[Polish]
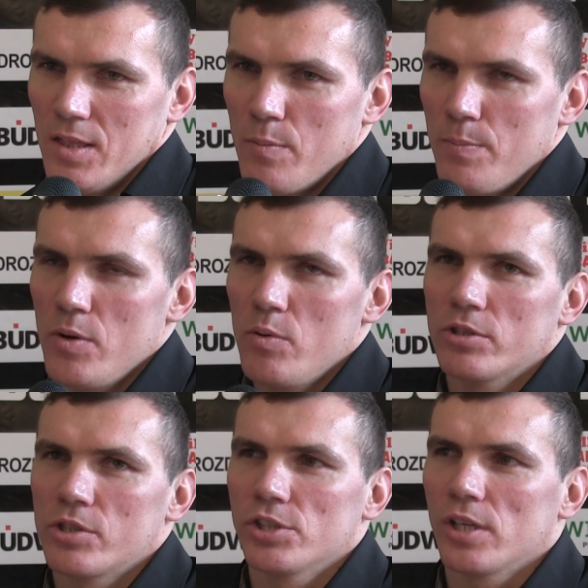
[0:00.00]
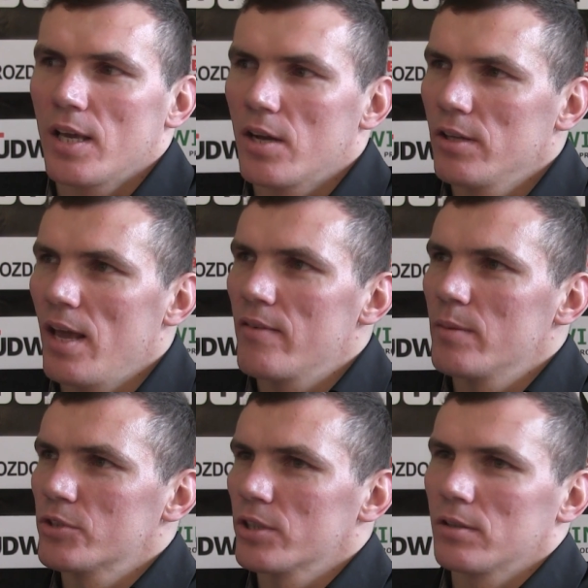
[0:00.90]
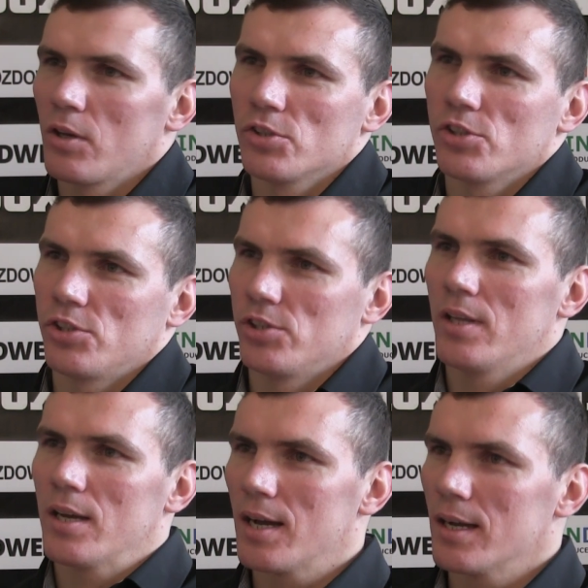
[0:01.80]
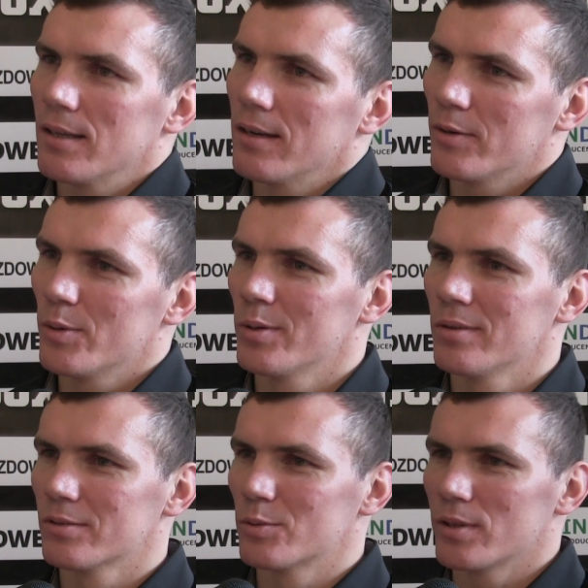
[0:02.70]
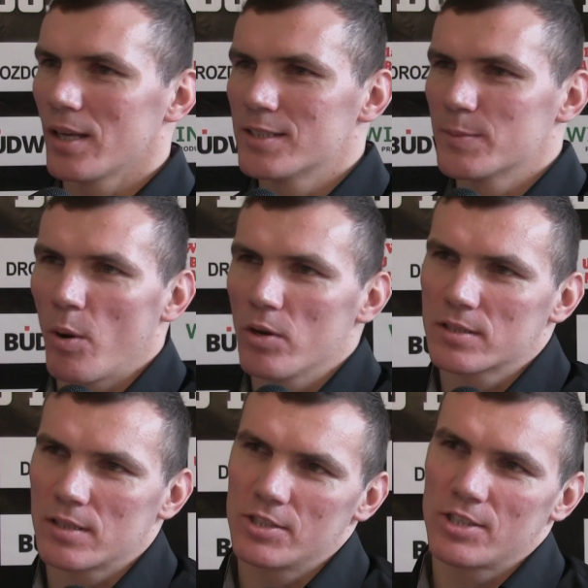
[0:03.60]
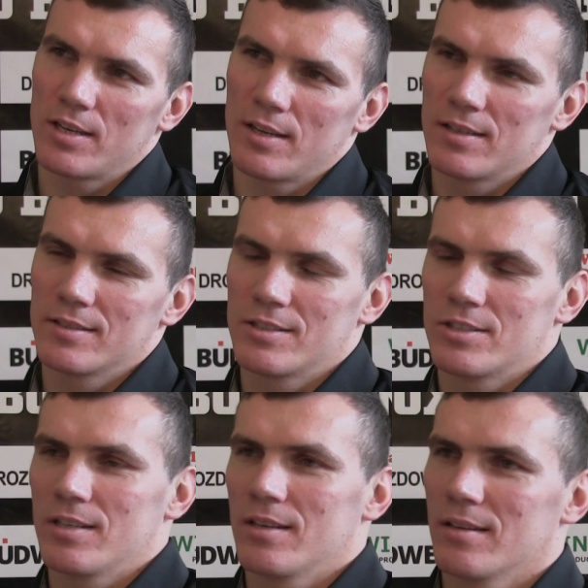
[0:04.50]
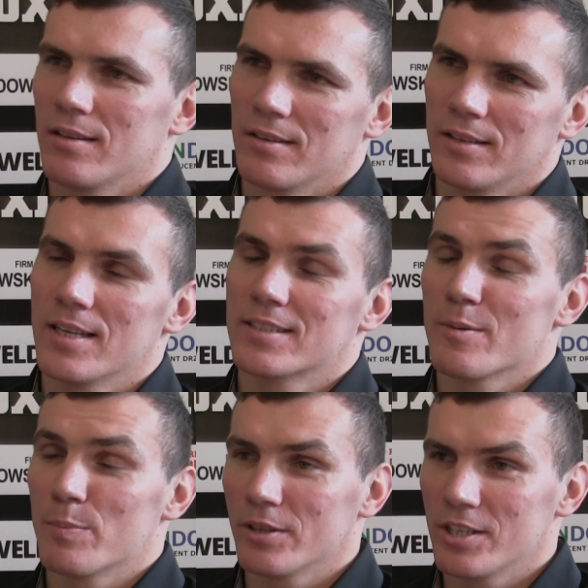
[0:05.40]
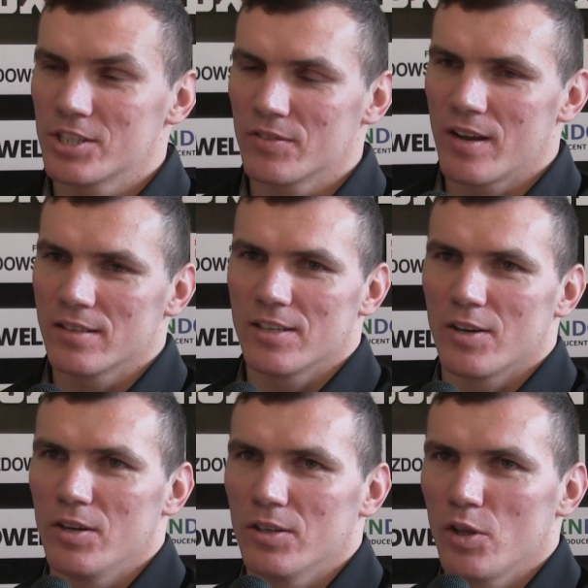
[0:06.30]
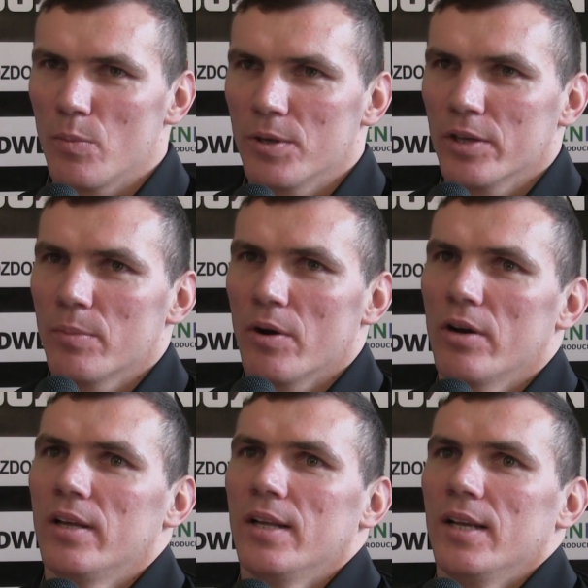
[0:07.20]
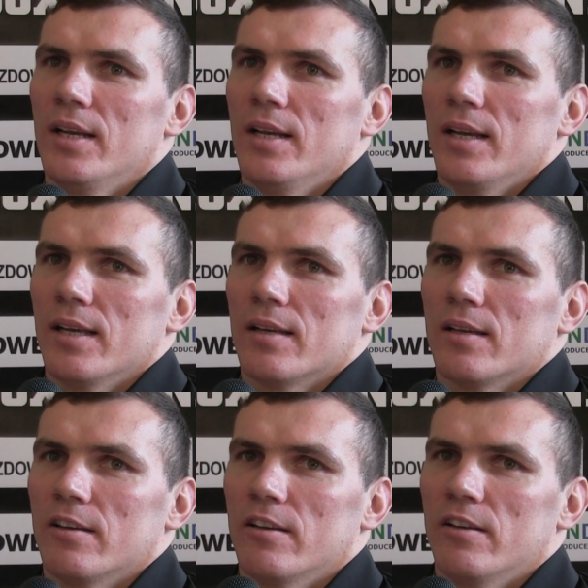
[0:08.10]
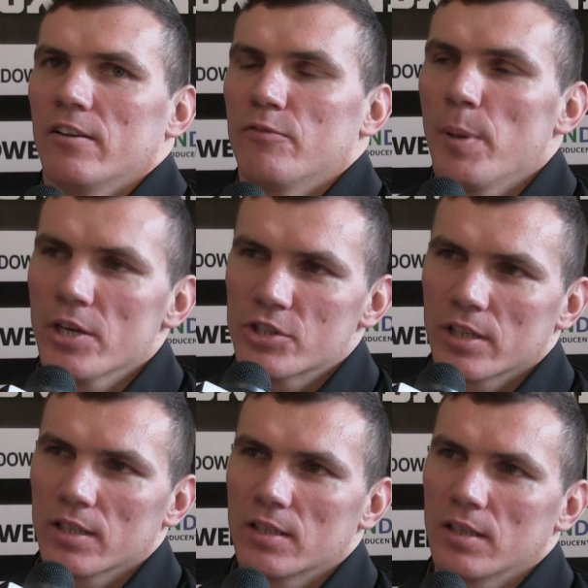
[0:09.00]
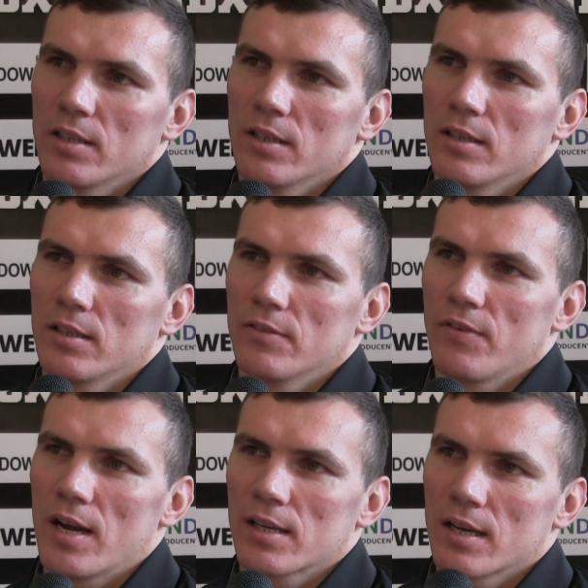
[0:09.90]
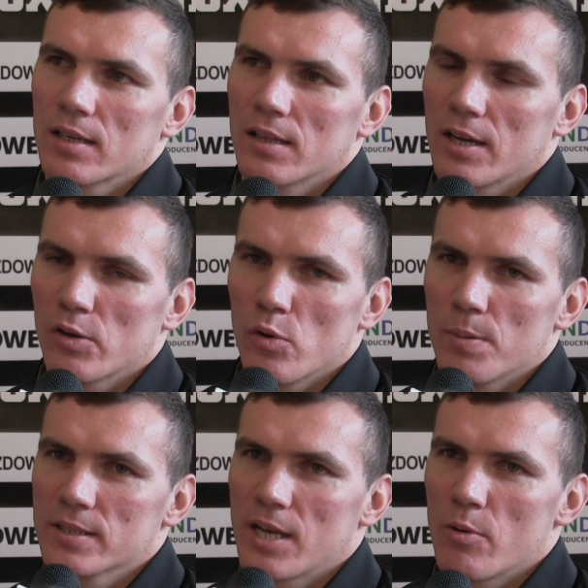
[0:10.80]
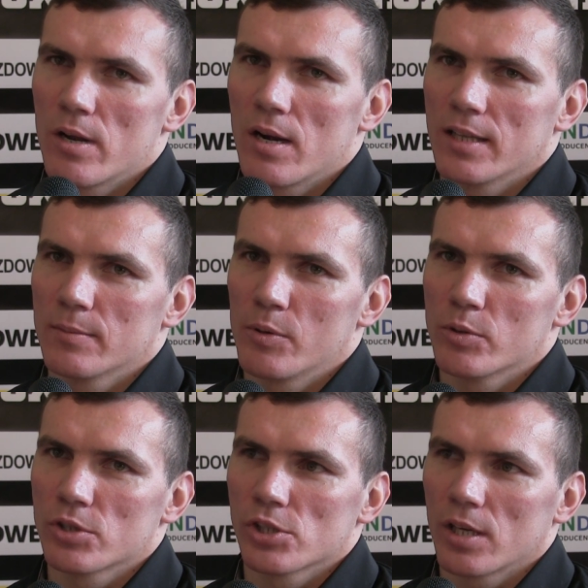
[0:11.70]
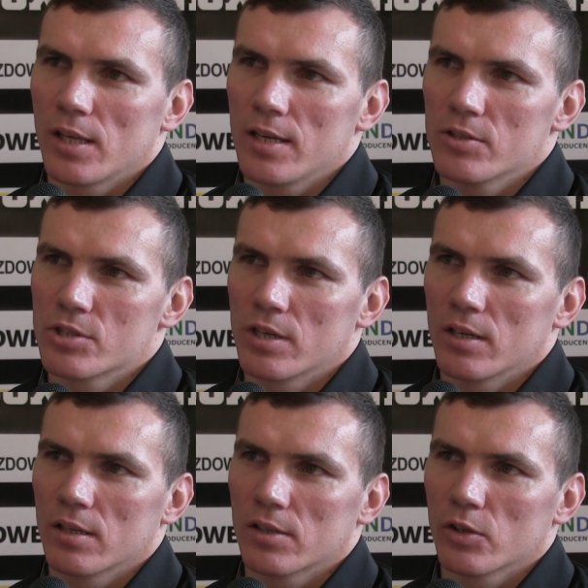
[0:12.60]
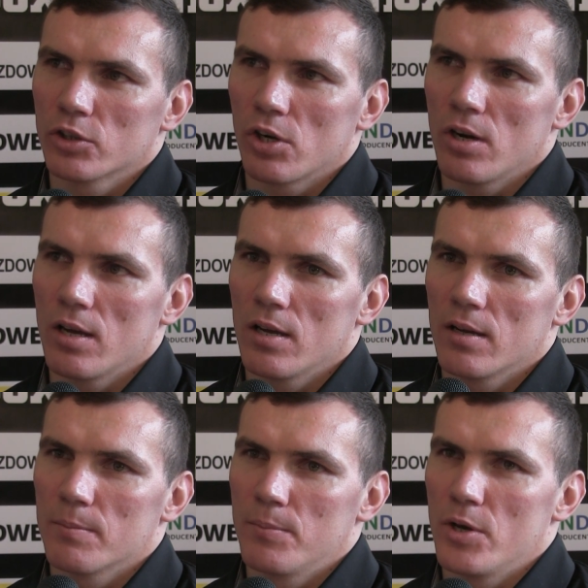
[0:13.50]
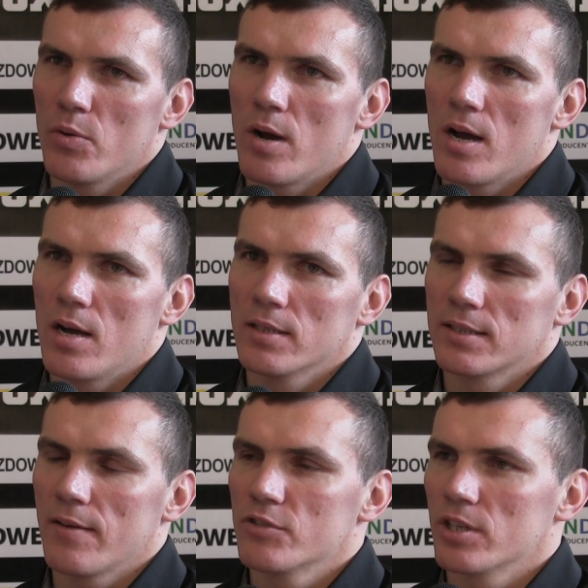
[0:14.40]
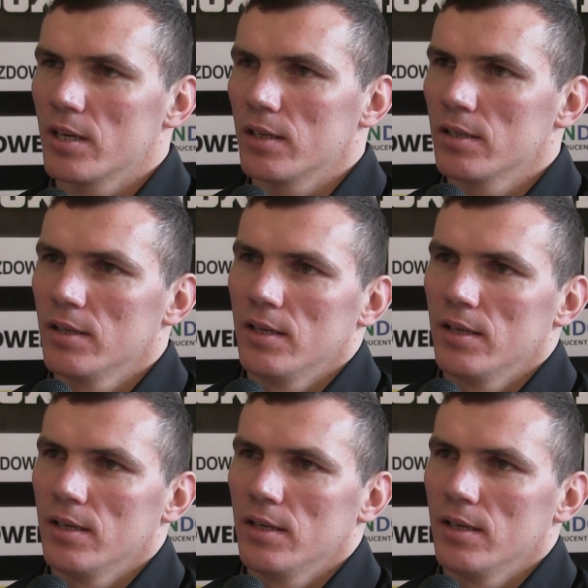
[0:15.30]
No było coś takiego, nie wiem, czy ktoś nagadał tutaj z Polski, że, że jestem podejrzewany o doping, bo E, w pierwszych e, walkach dla grupy Zauerland było coś takiego, że kontrola była zawsze